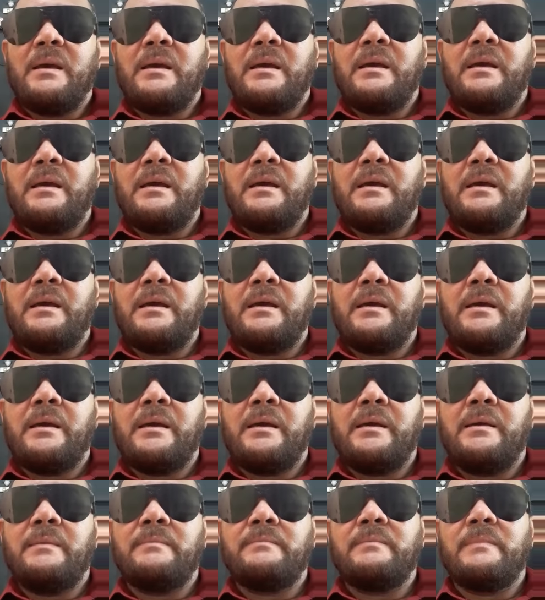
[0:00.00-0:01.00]

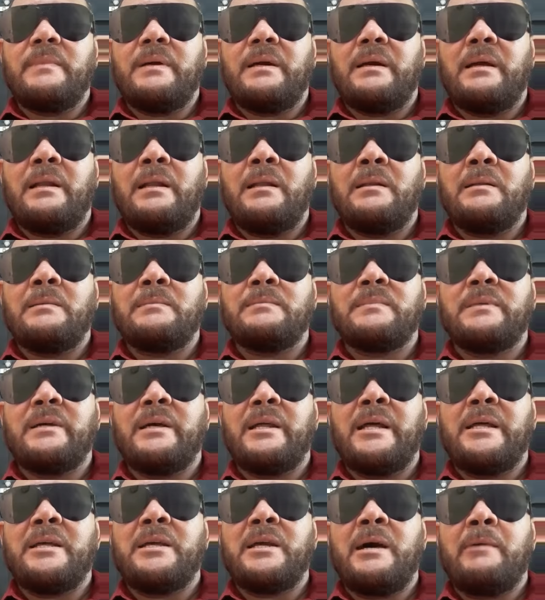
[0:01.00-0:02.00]
eh, él
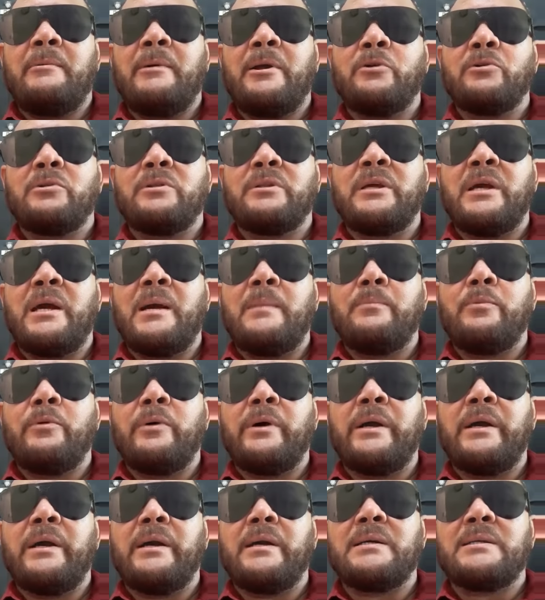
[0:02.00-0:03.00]
tiene ya varios
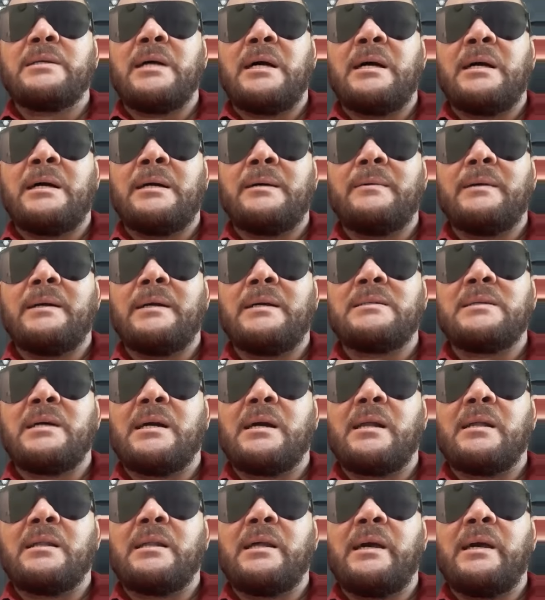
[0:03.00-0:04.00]
tiempos ahí en esa,
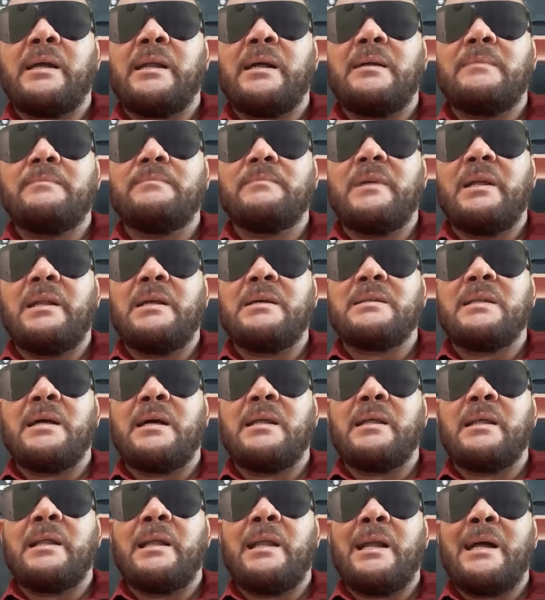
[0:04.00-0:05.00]
cartera. Él está
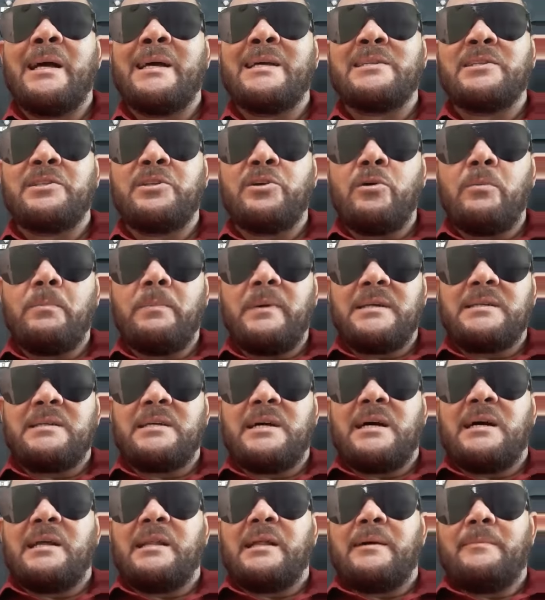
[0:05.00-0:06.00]
desde la gestión
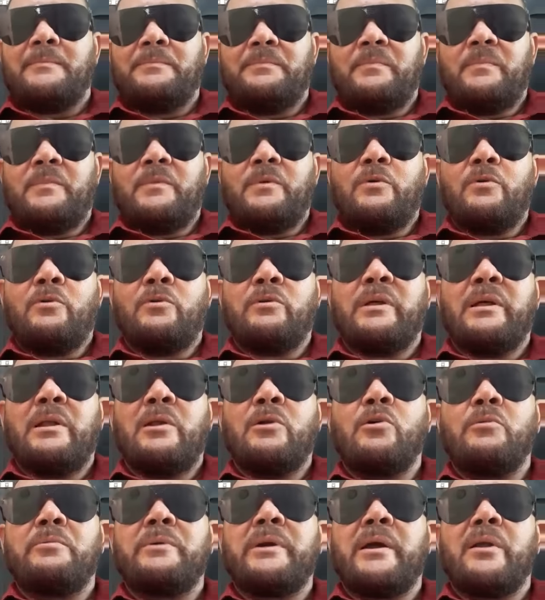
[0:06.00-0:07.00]
pasada o del
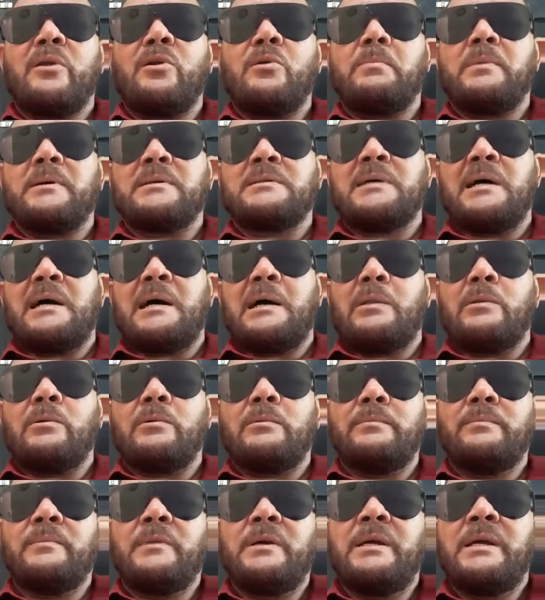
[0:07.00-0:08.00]
gobierno pasado
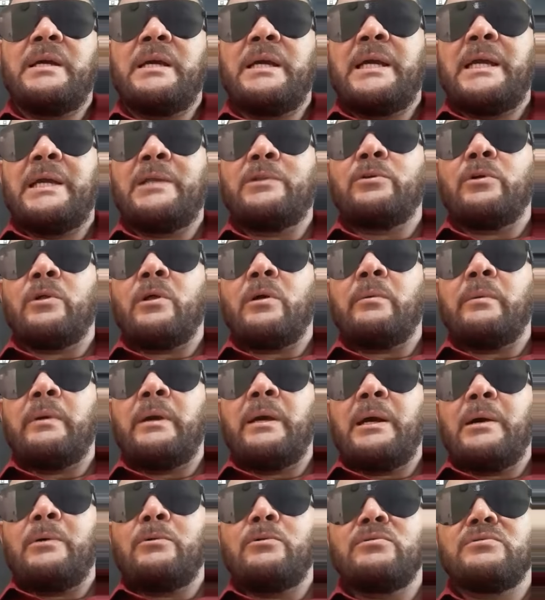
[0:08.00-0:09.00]
y
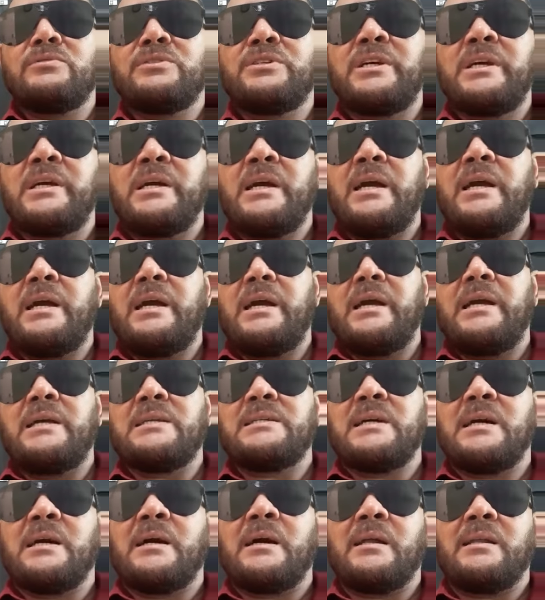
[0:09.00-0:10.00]
todavía aún sigue en
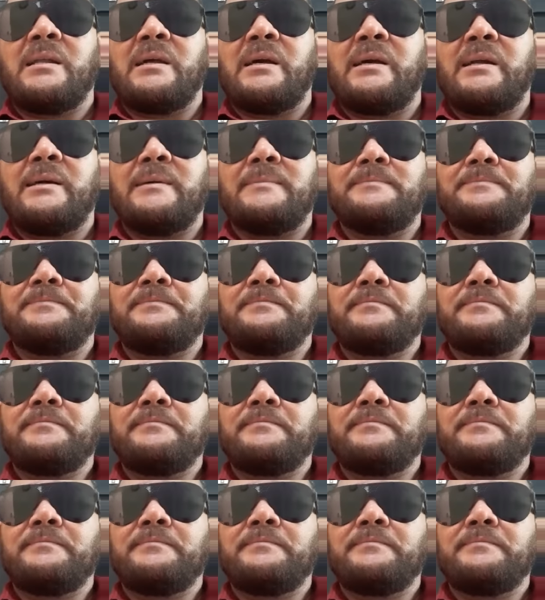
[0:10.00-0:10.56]
esa cartera.